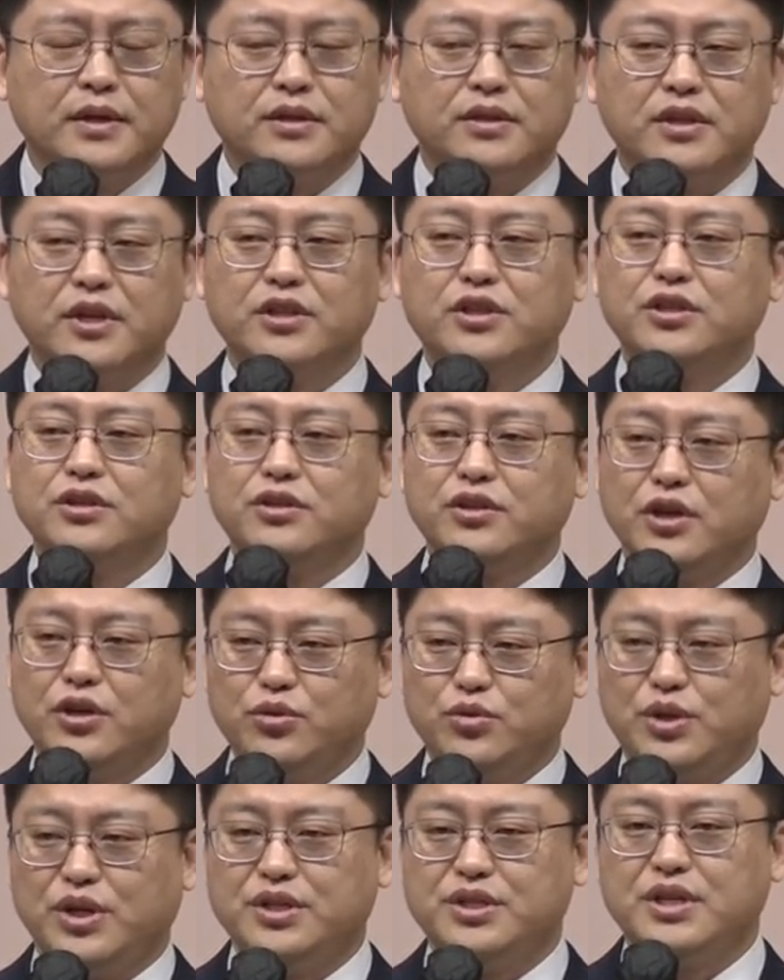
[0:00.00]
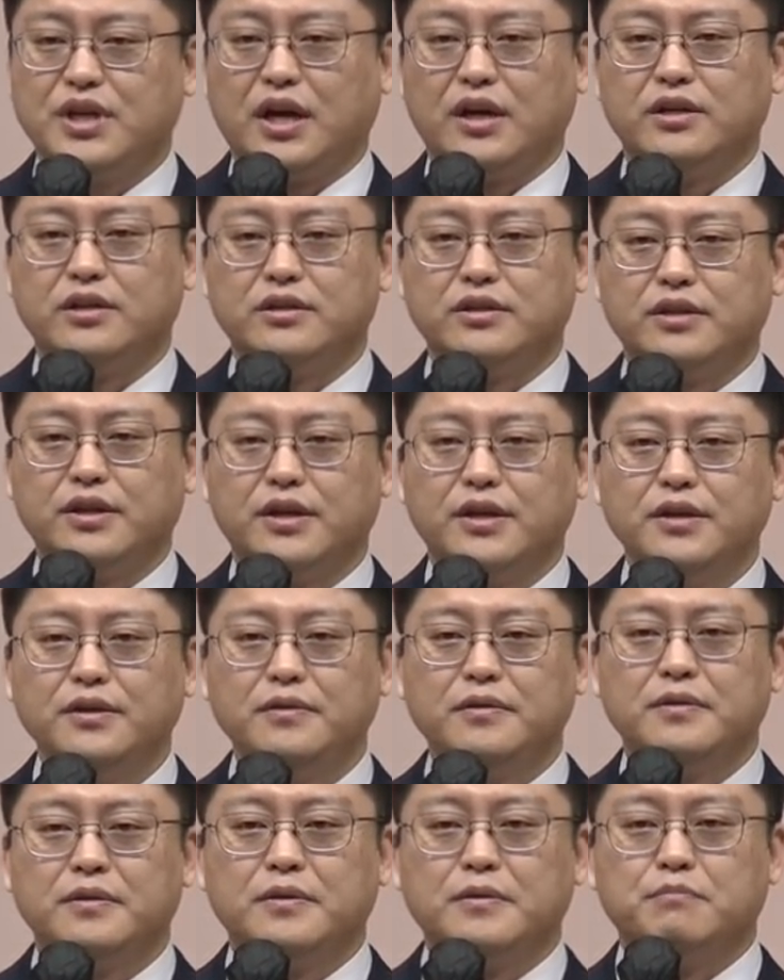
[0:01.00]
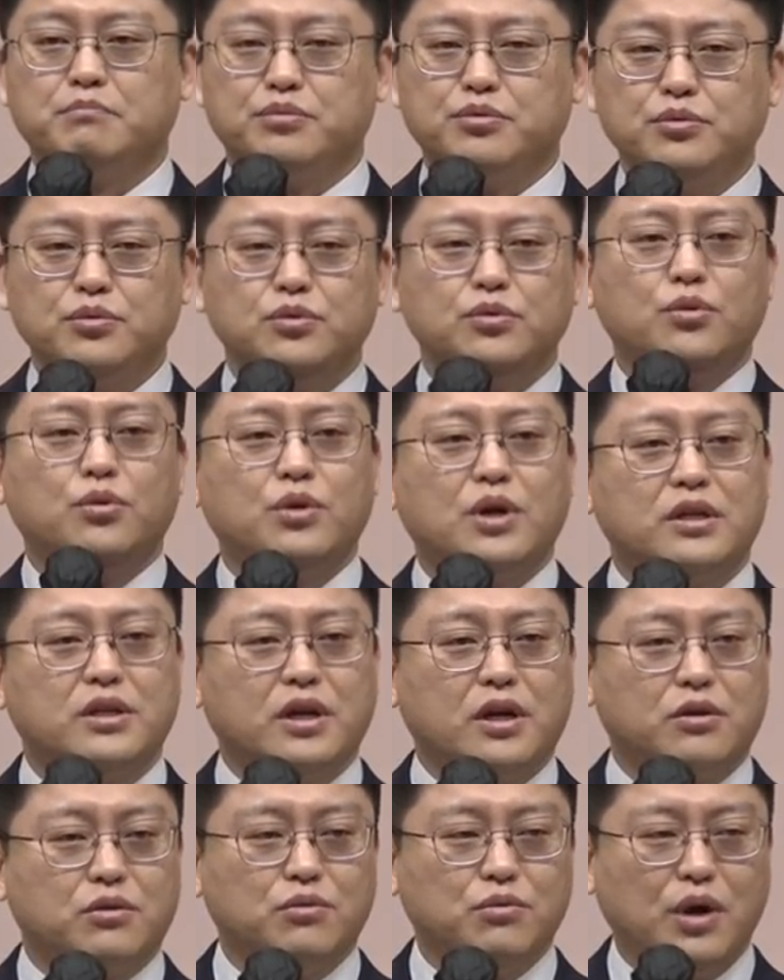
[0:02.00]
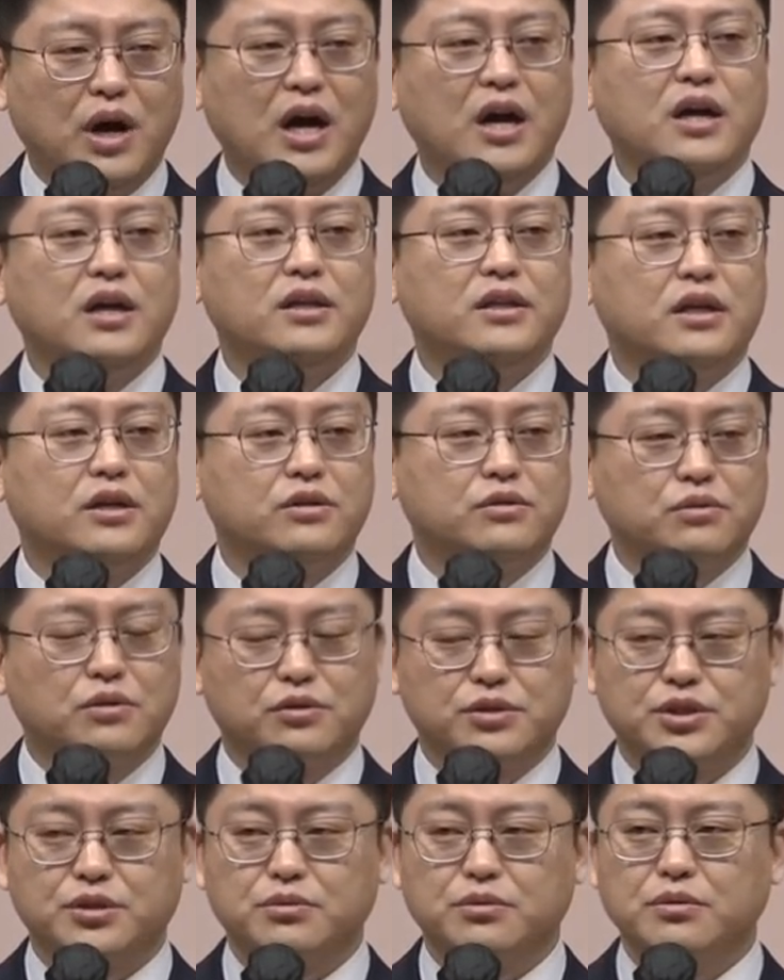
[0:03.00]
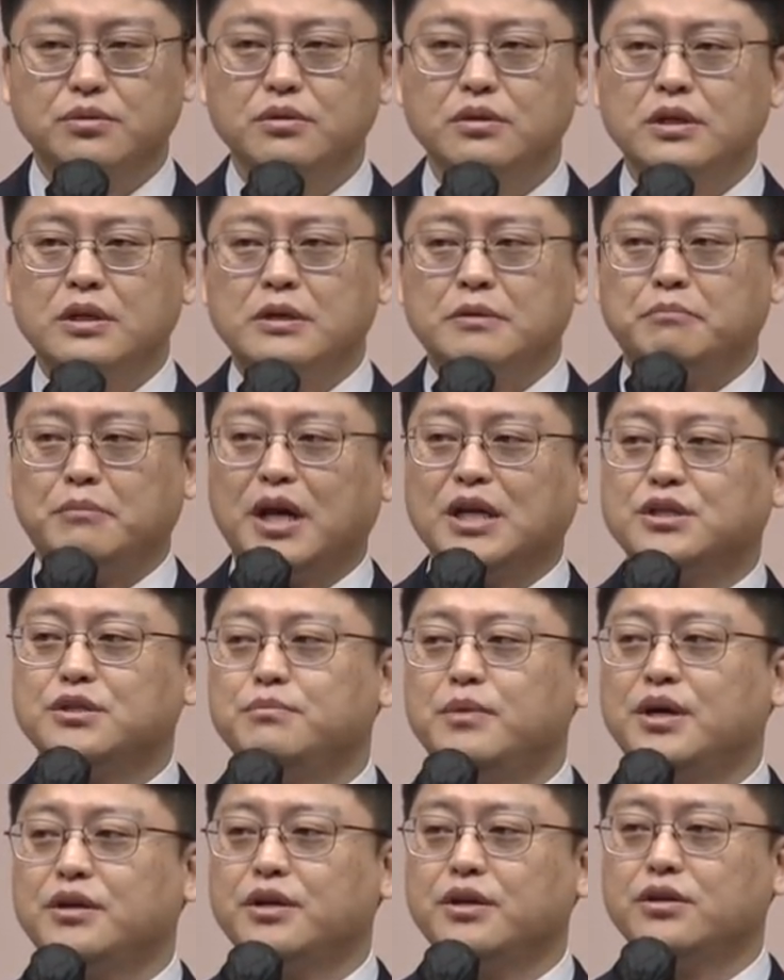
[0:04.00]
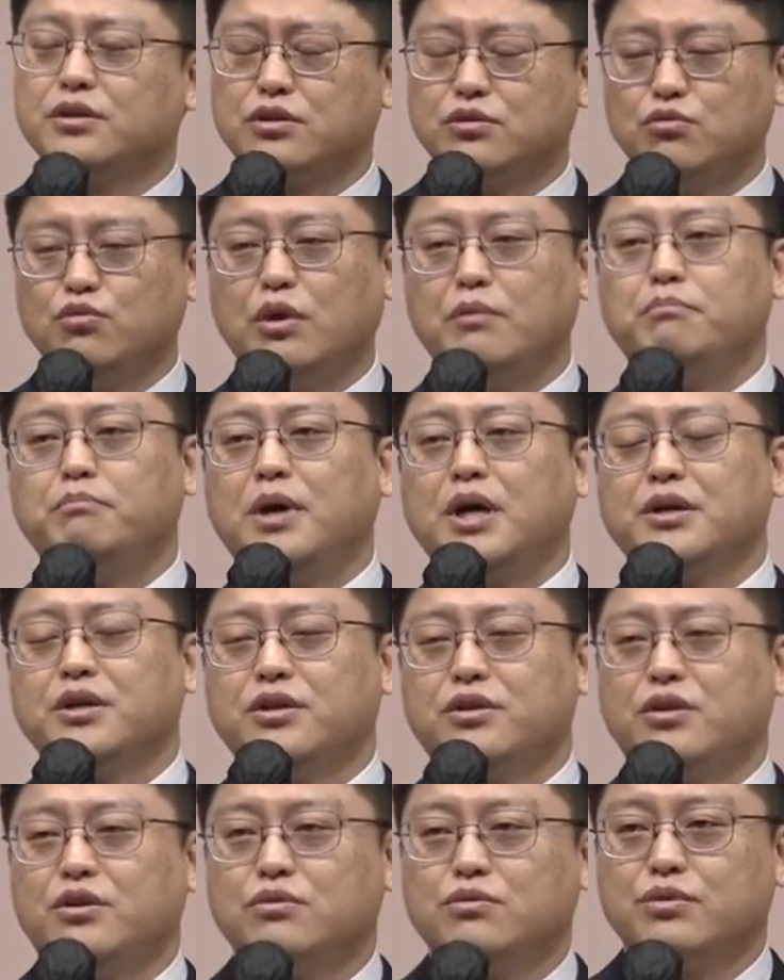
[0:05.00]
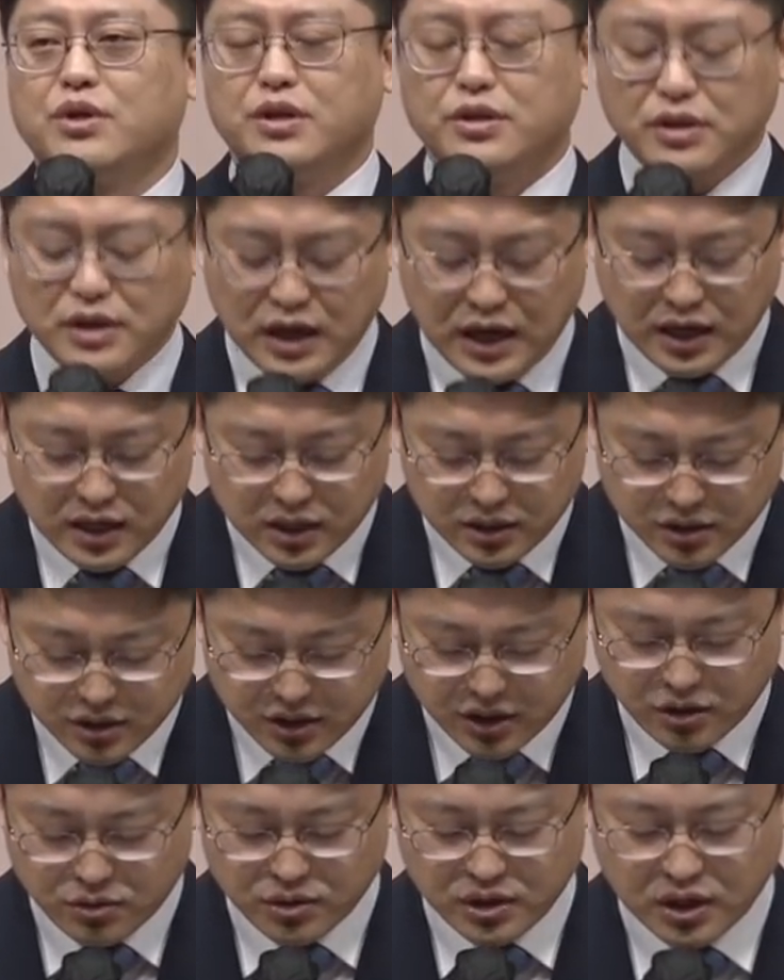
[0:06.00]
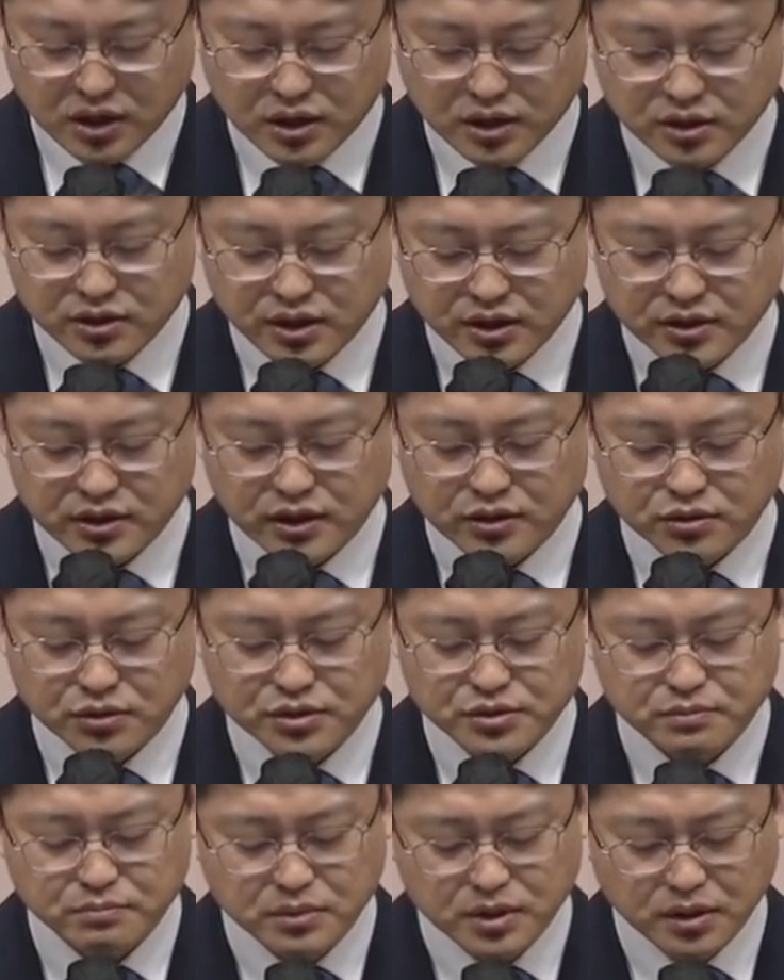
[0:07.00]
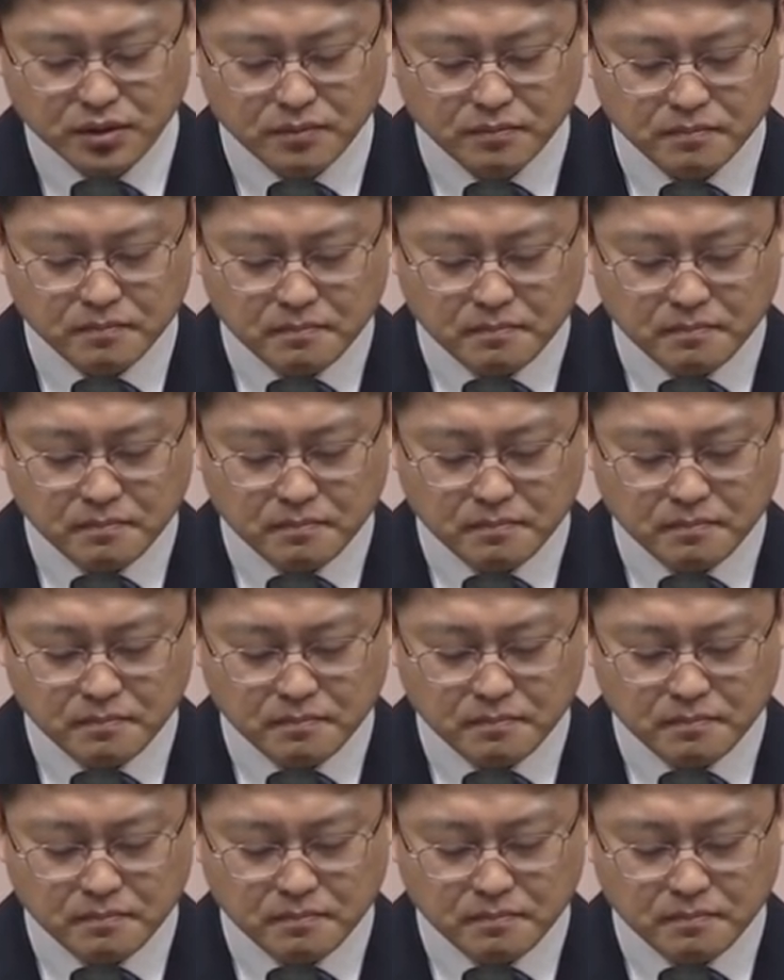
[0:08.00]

내 뜻대로 되지 않을 때, 분노가 나고 화가 나는 것이고 마지막에는 그 원망이 결국에는 하나님께로 향하게 돼 있다는 것입니다.